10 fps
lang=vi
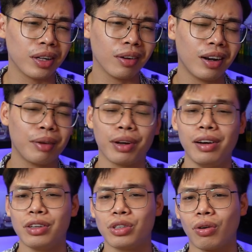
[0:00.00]
thì nó là
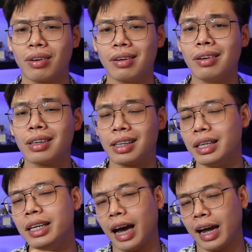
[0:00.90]
cái lựa chọn cực
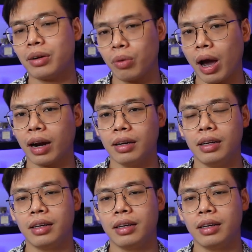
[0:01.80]
kỳ an toàn